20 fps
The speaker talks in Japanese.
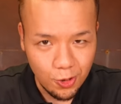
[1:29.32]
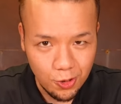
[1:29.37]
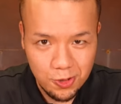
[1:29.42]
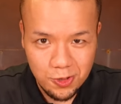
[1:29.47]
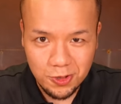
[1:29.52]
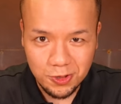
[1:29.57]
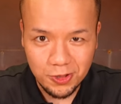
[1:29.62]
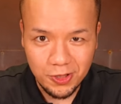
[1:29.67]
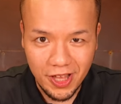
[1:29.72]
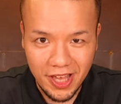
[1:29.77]
と
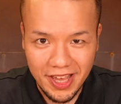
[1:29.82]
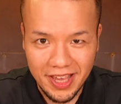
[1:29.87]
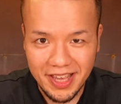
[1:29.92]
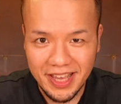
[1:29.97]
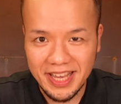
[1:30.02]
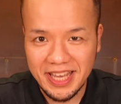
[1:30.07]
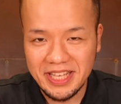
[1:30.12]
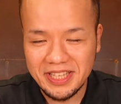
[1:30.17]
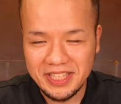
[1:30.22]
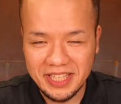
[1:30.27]
いうことで、
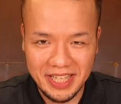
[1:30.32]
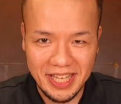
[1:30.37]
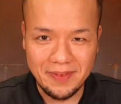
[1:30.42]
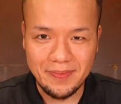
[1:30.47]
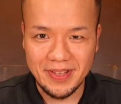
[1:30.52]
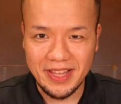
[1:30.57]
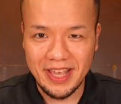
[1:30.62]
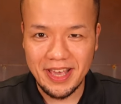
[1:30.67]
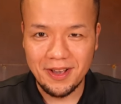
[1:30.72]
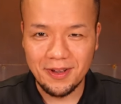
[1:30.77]
えー、ただい
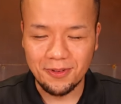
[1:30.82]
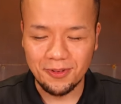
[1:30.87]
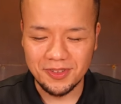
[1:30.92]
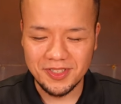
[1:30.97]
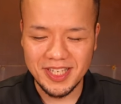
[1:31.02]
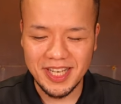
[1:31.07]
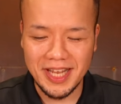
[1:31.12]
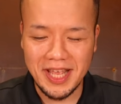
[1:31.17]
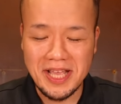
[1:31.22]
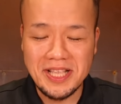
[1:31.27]
まね、
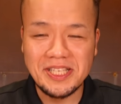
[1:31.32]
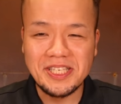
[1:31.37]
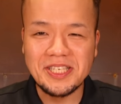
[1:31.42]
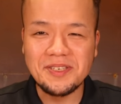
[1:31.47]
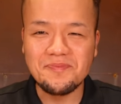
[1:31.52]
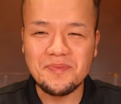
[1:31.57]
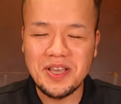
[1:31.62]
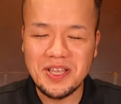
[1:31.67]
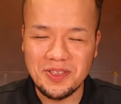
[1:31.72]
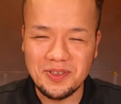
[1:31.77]

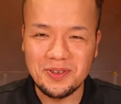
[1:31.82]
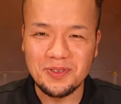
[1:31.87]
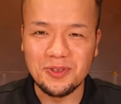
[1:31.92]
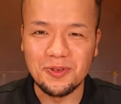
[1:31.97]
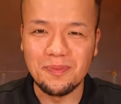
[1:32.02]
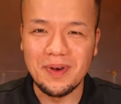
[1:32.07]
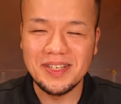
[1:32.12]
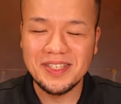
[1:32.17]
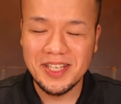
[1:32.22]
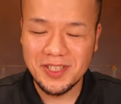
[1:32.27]
チャレンジメニュー
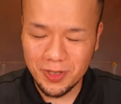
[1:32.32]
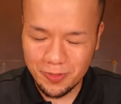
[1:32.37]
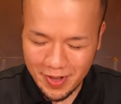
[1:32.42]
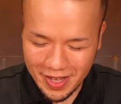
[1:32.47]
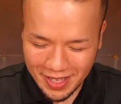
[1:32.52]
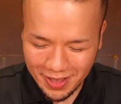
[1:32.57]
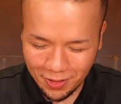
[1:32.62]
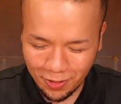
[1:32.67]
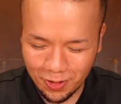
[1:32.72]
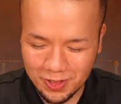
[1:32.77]
の混ぜそ
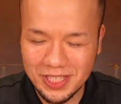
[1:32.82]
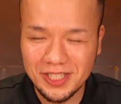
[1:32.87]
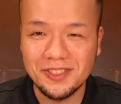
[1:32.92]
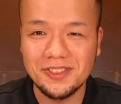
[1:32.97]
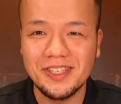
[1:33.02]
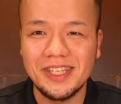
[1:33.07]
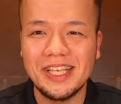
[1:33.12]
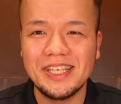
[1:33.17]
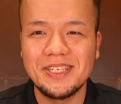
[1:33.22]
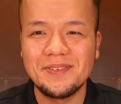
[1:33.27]
ば到
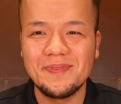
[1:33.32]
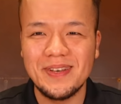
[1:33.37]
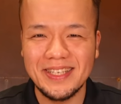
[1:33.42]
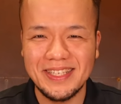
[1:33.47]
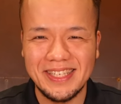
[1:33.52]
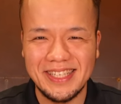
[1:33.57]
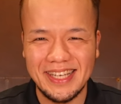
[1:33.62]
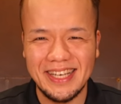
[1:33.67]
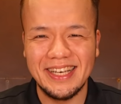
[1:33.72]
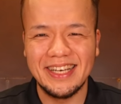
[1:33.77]
着いたしま
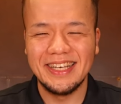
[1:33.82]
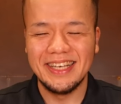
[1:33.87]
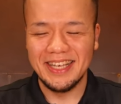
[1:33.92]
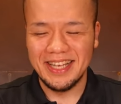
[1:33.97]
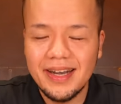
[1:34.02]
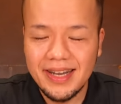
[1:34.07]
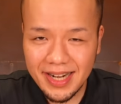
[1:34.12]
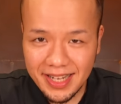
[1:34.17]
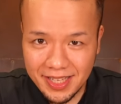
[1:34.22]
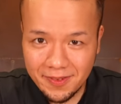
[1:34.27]
した。
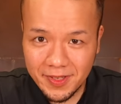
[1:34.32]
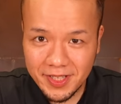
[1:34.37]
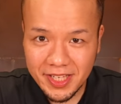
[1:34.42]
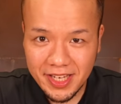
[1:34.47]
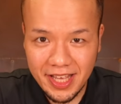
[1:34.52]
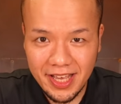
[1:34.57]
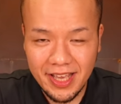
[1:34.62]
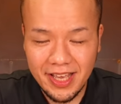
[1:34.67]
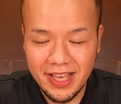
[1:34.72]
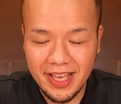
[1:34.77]
改めて
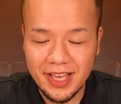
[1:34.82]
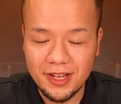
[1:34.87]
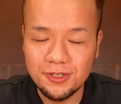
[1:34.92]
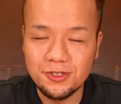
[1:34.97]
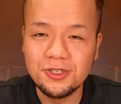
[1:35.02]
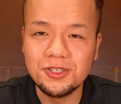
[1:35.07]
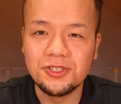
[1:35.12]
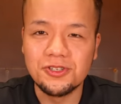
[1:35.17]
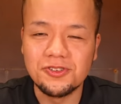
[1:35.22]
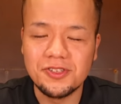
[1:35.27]
ね、え
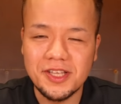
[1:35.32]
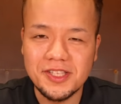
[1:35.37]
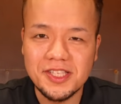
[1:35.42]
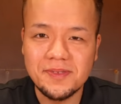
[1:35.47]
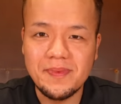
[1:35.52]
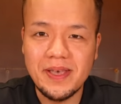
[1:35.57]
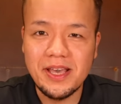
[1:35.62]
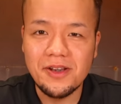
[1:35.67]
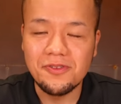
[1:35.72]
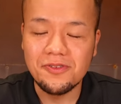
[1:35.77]
ルールの
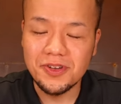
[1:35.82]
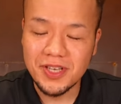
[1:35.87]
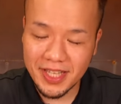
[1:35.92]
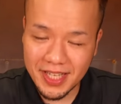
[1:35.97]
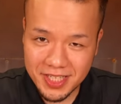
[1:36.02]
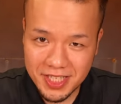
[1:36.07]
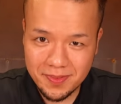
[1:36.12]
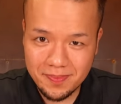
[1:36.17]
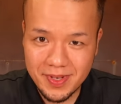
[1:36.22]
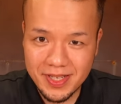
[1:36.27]
説明をい
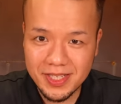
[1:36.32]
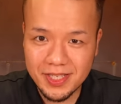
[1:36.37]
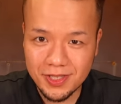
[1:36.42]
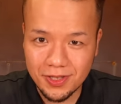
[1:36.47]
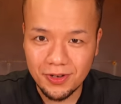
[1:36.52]
たします